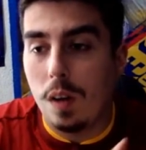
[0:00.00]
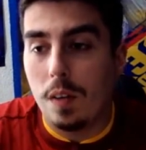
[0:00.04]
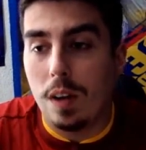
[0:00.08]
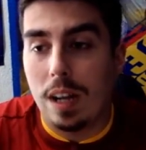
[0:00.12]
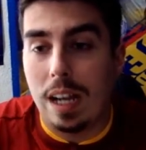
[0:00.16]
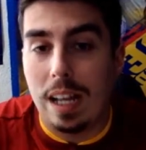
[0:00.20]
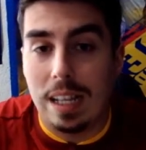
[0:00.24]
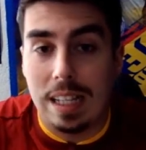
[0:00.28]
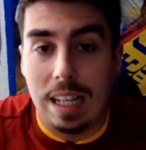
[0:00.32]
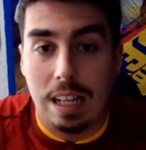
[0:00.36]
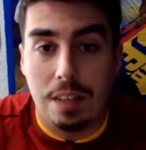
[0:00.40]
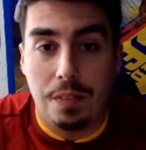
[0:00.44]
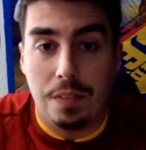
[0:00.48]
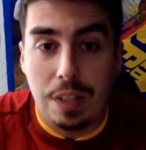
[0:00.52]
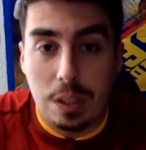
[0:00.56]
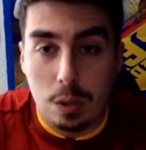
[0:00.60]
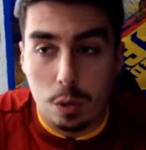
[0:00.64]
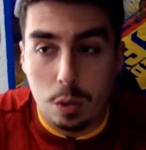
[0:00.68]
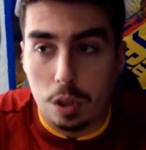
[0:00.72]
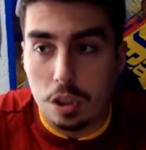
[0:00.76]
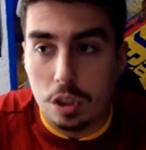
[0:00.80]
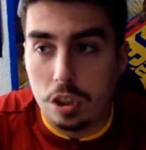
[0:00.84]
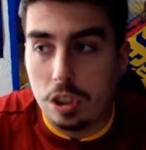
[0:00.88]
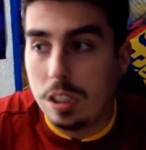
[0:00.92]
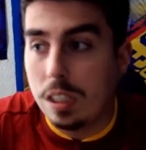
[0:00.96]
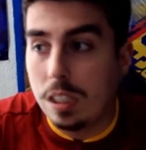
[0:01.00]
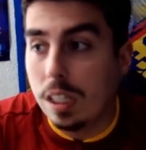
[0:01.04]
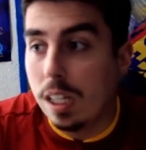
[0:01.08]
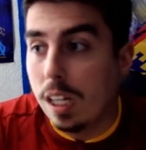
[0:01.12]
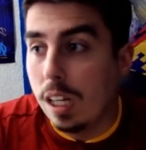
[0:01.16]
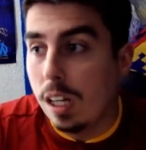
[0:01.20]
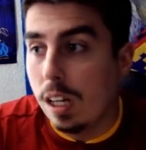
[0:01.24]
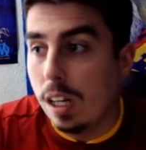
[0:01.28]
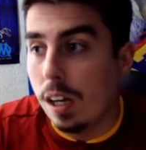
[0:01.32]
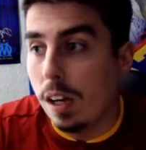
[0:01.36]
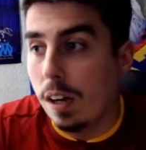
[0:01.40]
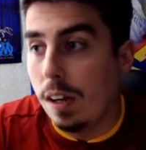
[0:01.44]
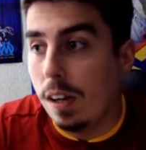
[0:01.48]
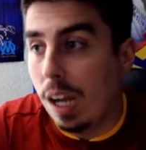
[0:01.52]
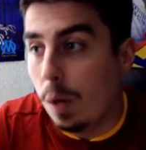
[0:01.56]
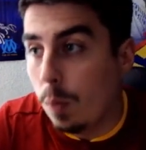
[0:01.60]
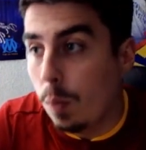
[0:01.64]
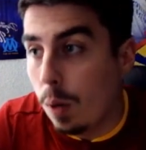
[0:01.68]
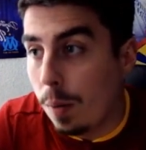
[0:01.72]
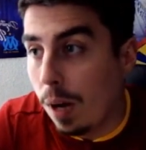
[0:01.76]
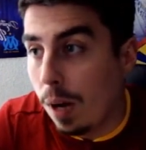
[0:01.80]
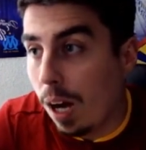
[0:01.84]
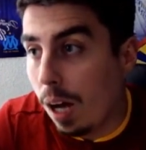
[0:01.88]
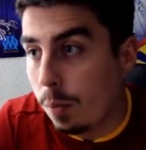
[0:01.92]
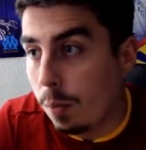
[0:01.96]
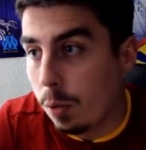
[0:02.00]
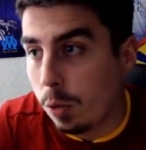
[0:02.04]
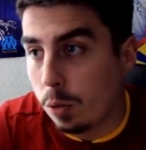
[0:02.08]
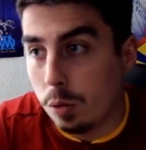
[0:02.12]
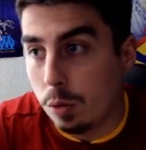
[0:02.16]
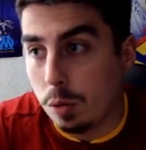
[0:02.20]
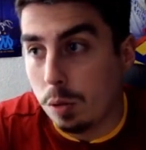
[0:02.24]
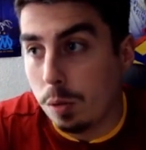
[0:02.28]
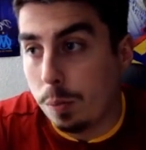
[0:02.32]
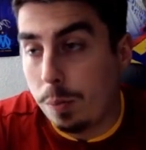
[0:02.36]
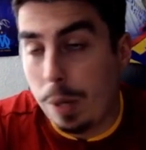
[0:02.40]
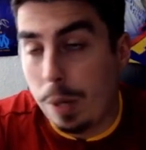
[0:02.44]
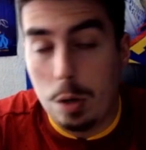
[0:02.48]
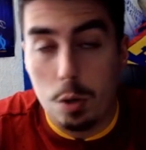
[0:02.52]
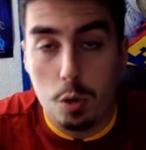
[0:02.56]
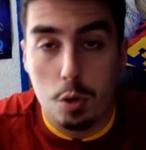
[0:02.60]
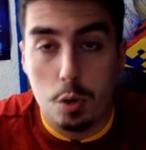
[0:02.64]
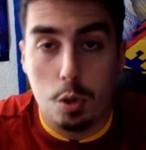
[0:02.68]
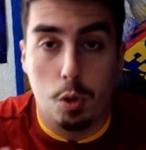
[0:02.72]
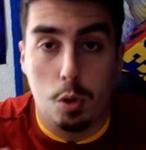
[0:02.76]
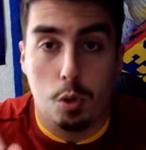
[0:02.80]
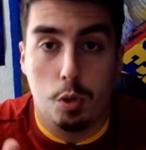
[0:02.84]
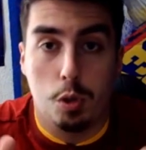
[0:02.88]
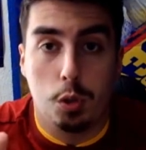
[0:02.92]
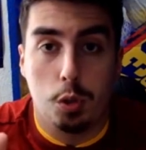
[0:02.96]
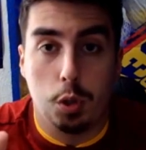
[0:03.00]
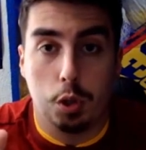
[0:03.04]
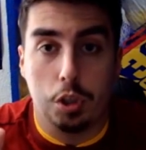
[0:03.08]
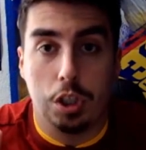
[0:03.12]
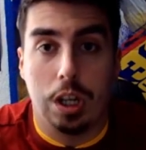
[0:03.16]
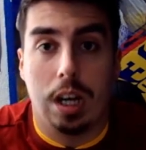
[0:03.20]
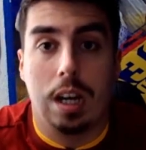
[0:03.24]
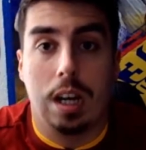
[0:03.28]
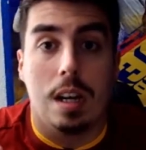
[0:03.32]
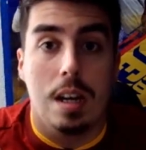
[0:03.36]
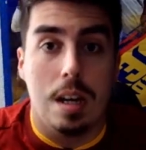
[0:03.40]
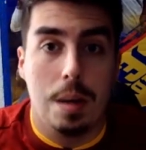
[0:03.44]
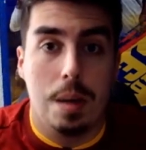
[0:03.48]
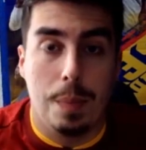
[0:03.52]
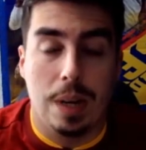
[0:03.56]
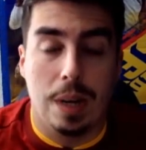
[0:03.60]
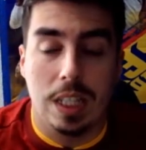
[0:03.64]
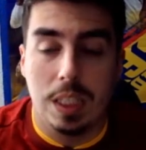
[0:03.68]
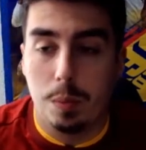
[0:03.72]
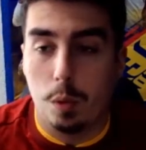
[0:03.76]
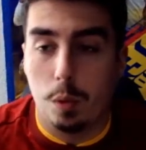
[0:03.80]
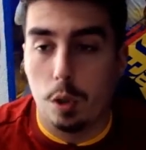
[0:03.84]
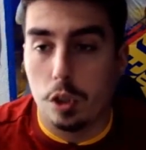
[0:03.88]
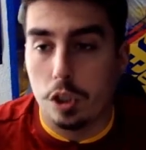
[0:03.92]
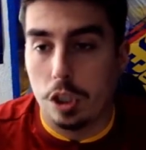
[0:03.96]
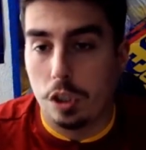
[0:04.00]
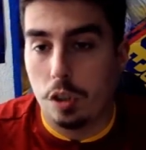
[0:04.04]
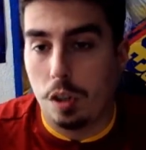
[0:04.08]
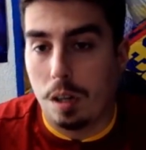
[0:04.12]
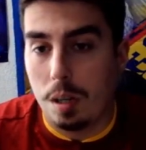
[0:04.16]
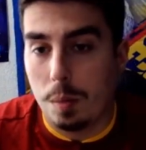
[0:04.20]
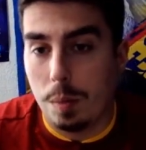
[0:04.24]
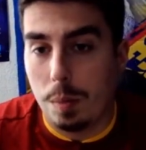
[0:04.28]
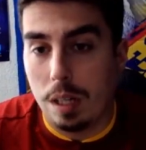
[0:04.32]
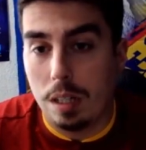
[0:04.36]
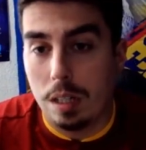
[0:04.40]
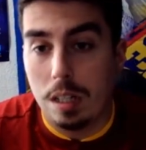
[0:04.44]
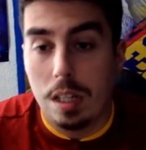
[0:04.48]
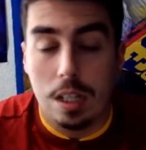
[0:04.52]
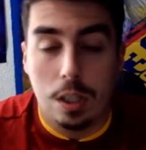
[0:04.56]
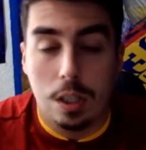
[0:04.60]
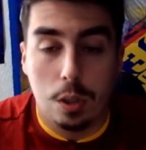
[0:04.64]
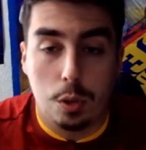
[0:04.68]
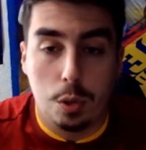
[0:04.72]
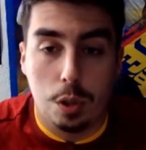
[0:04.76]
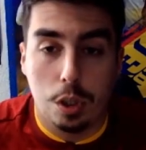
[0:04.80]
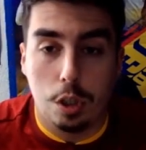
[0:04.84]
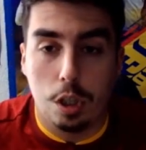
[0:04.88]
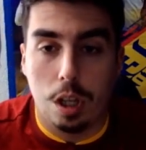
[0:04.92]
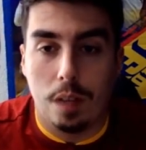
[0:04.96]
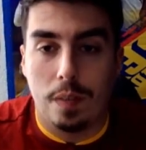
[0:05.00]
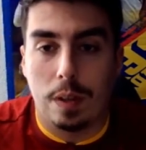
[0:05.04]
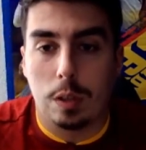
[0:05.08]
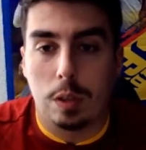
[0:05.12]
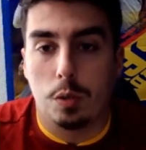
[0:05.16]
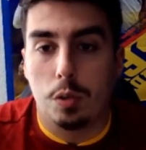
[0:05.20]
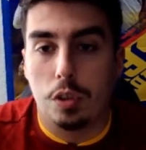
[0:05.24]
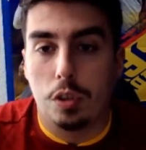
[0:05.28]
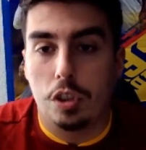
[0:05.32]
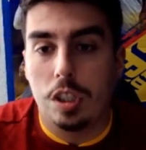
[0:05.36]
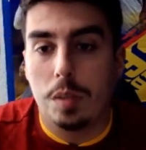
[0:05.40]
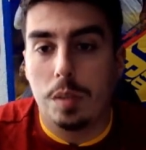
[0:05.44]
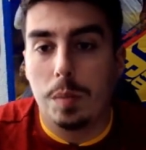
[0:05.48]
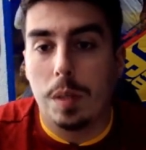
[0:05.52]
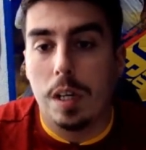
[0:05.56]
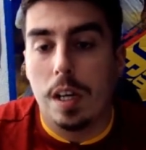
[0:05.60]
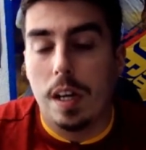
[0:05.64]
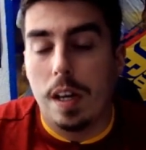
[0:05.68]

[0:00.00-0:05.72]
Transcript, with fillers: Voilà, il a enfin sorti euh, la web app, parce que pas le jeu, le jeu sortira mardi prochain normalement, ceux qui ont la version ultime.